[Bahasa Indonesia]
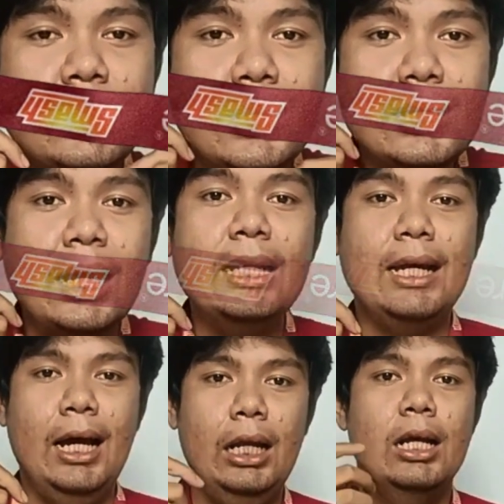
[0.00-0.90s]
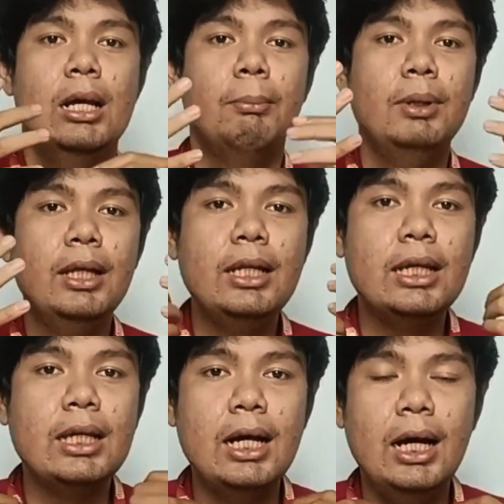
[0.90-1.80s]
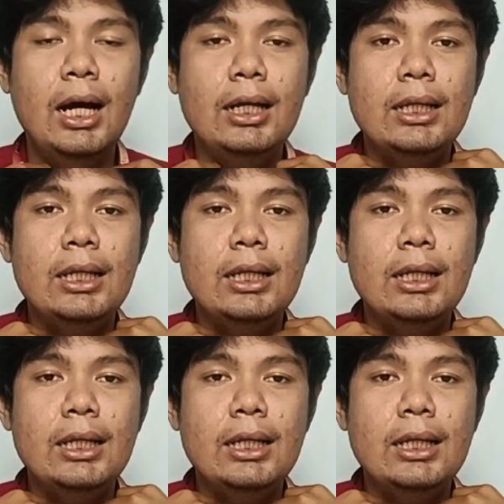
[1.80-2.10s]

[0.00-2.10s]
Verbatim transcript: Jadi kalian beli di uh,